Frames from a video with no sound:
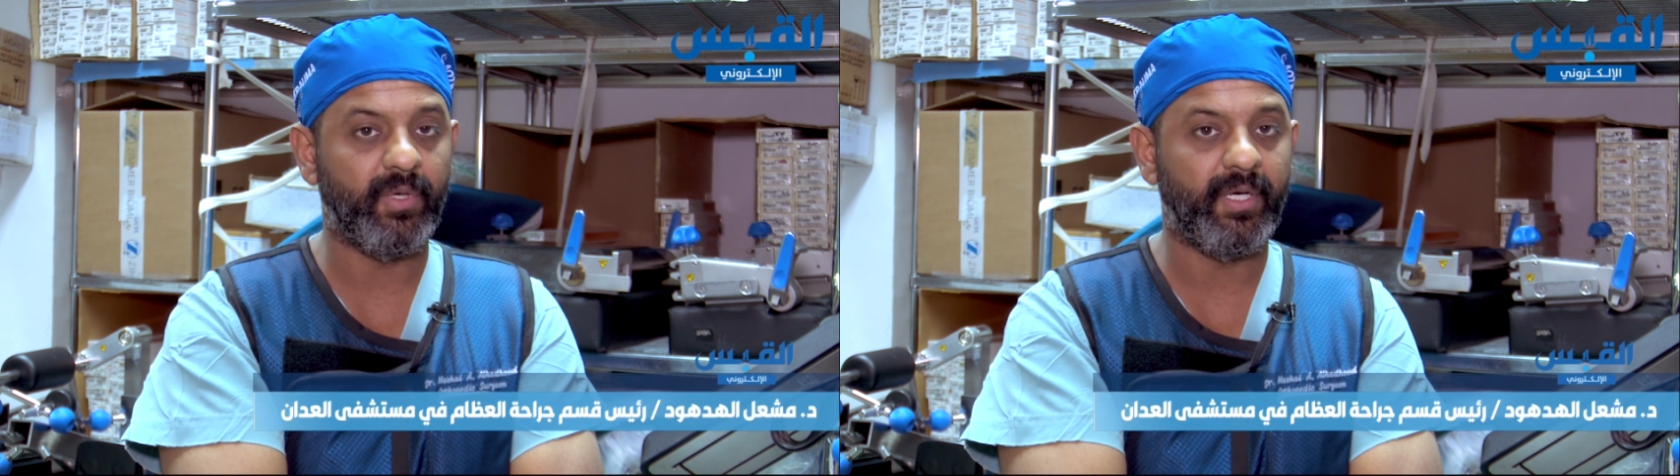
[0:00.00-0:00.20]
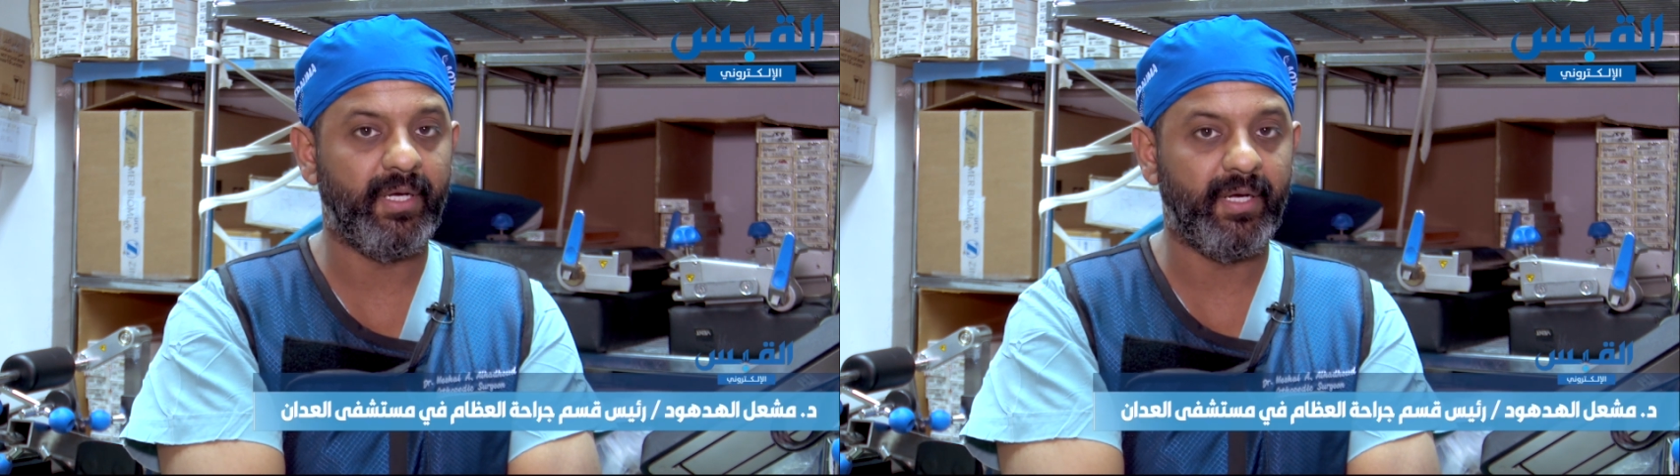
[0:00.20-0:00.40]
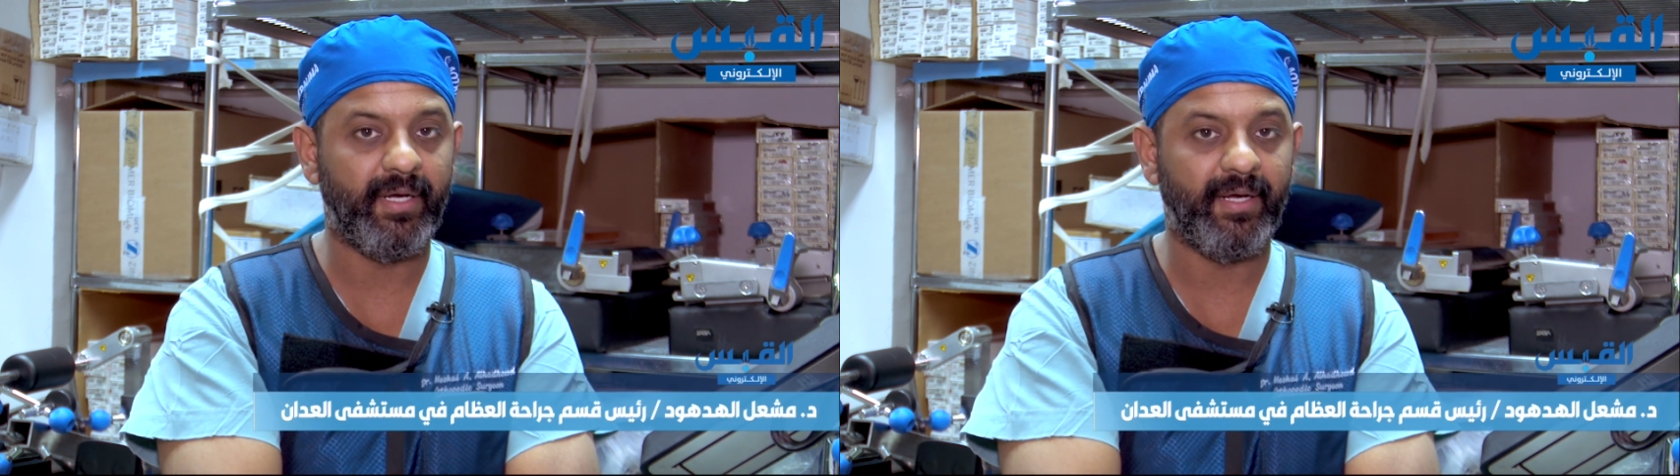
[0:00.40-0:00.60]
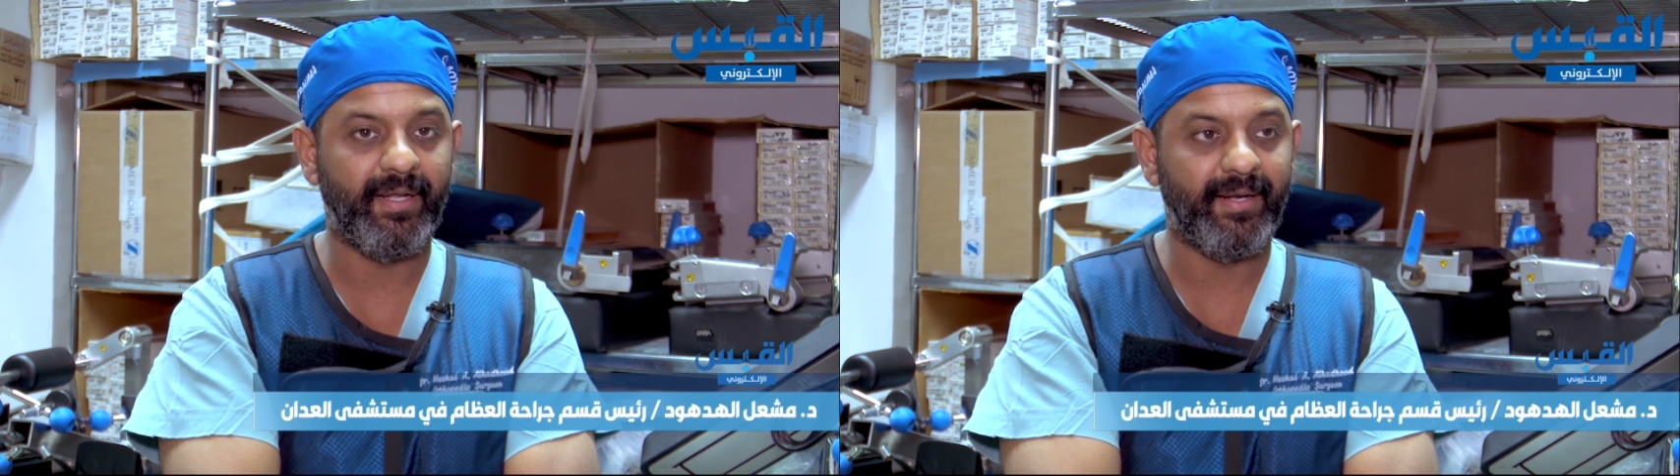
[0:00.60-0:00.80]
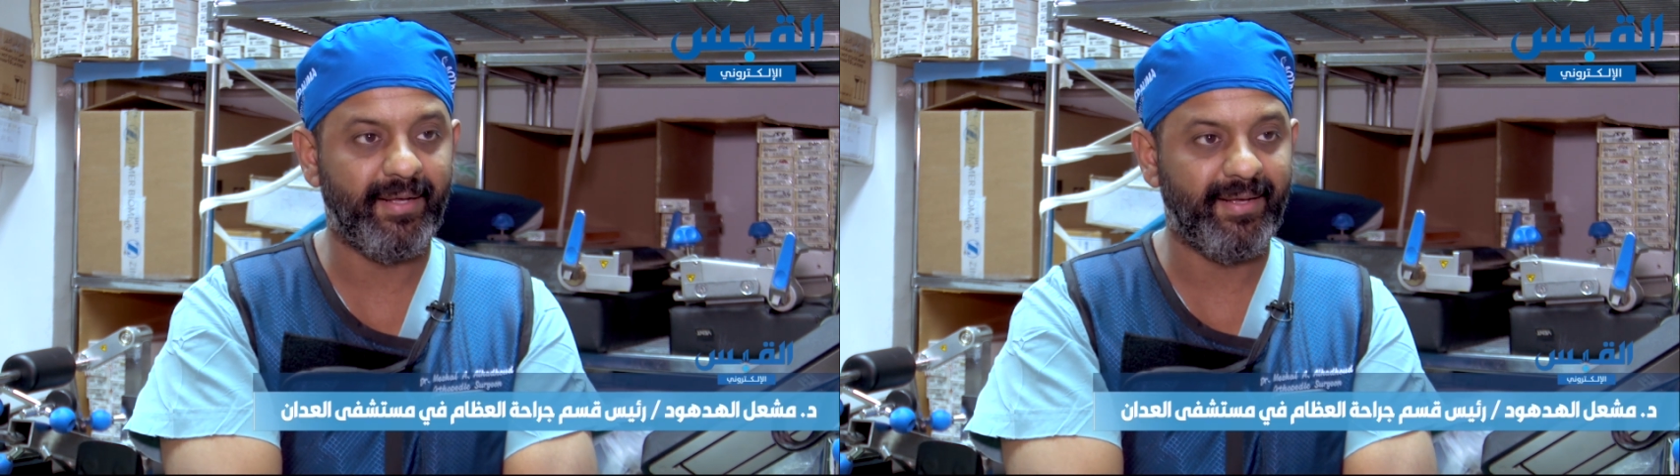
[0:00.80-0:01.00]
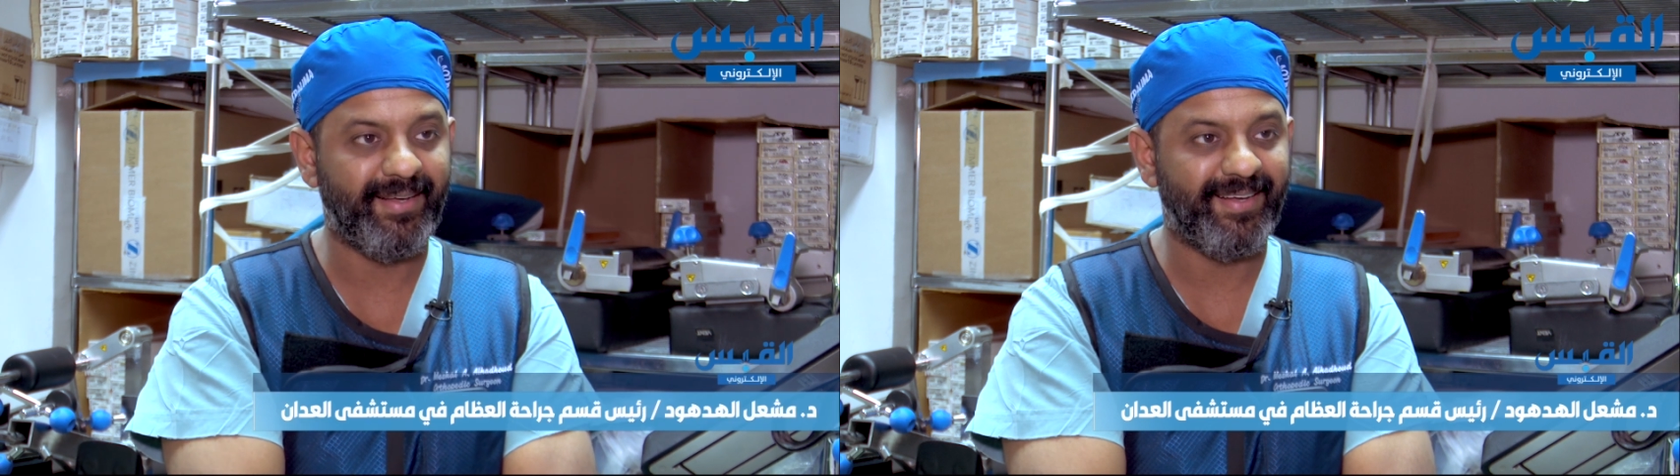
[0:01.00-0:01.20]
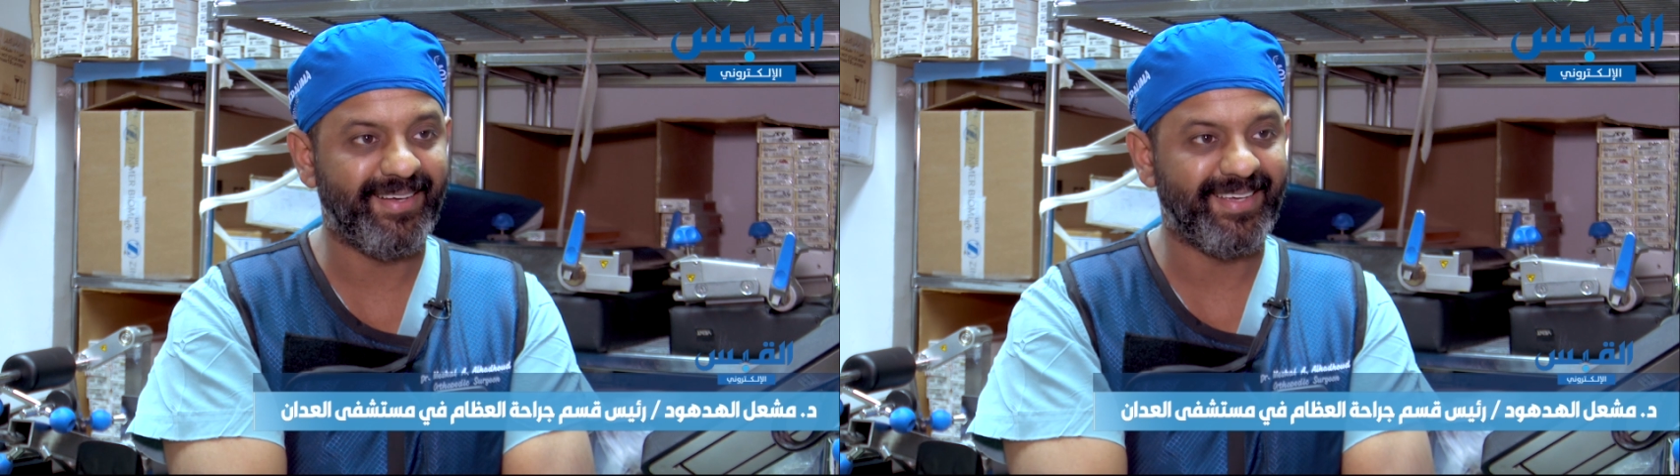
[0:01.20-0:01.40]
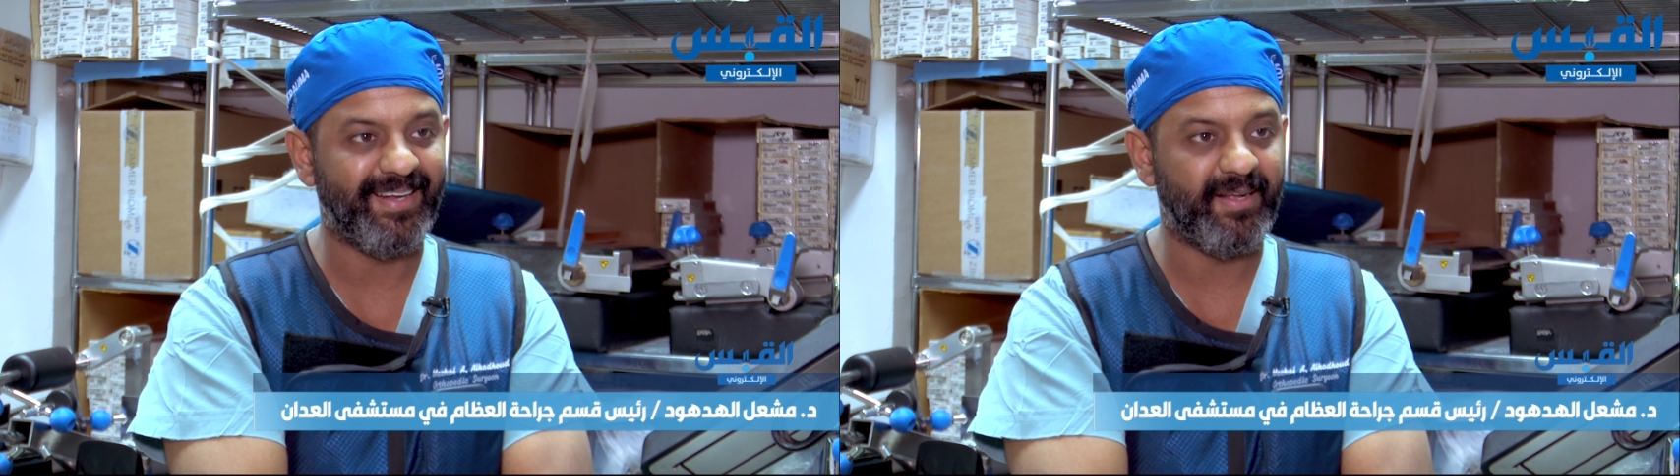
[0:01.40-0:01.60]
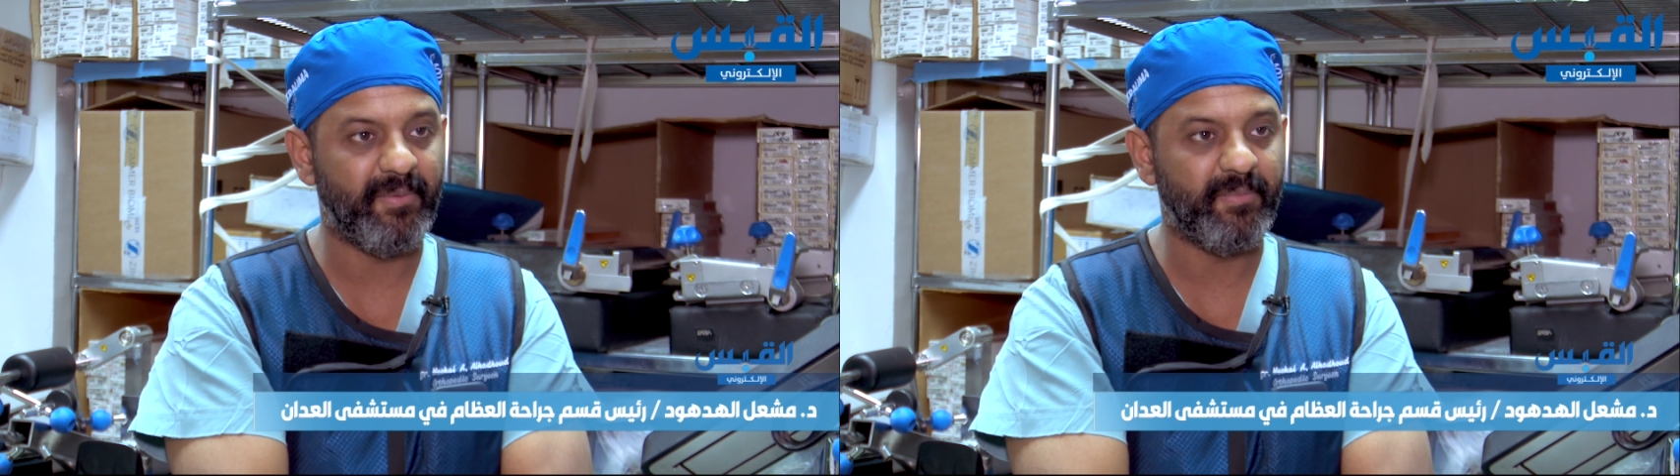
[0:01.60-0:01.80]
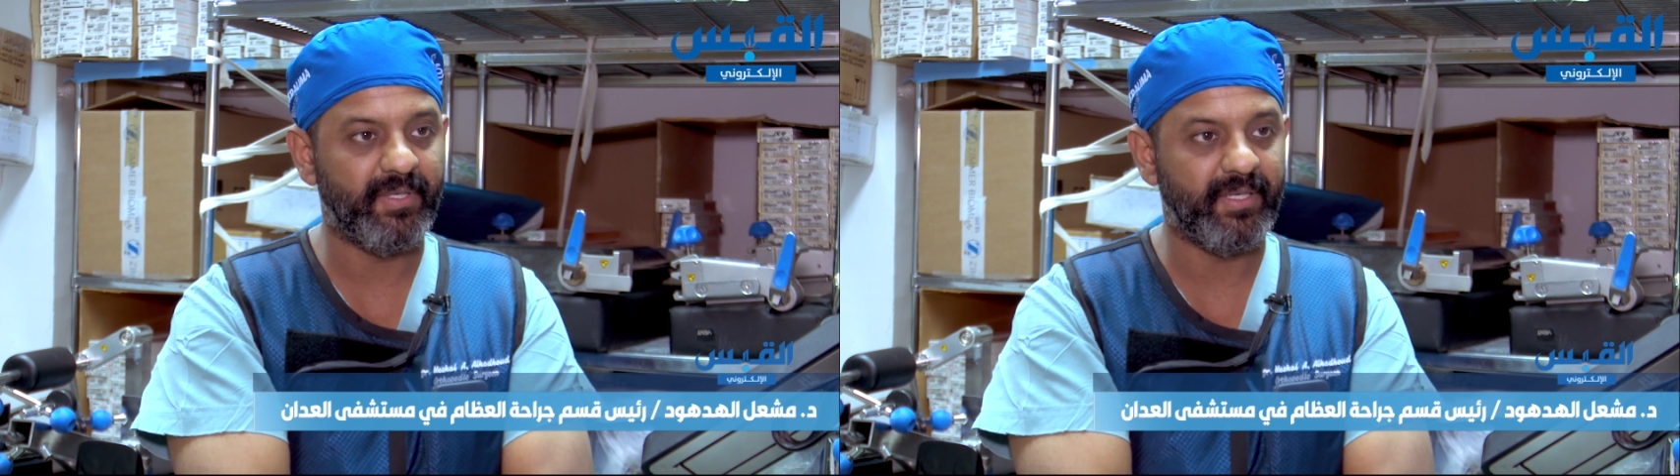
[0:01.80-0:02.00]
وعلى
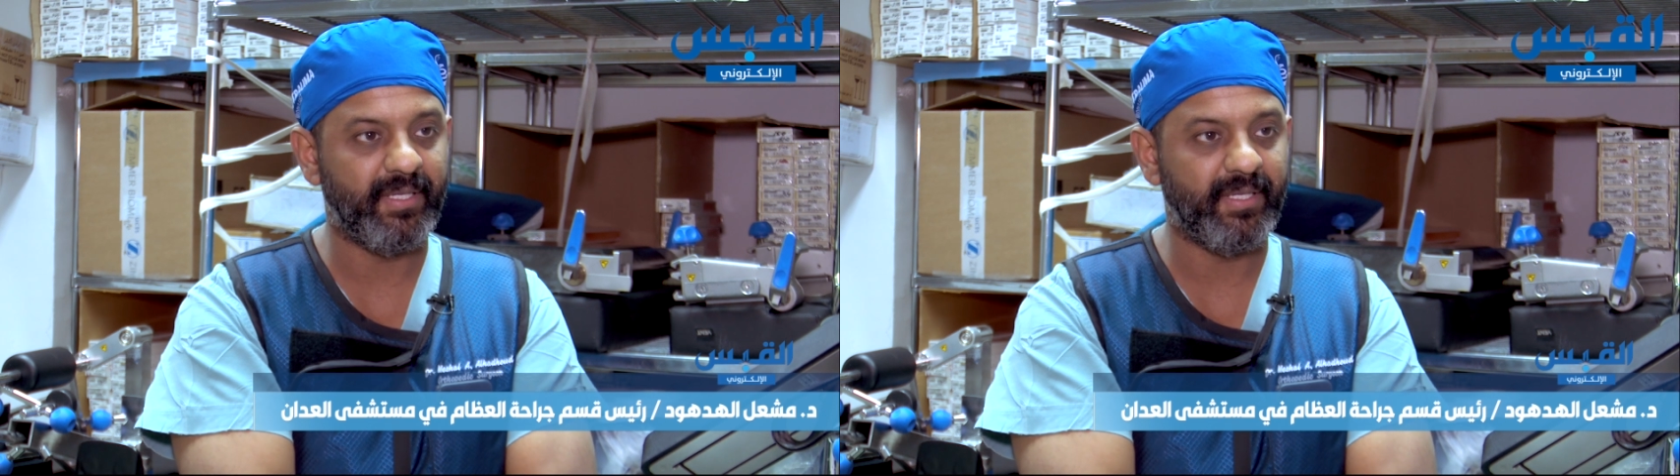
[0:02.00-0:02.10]
كلام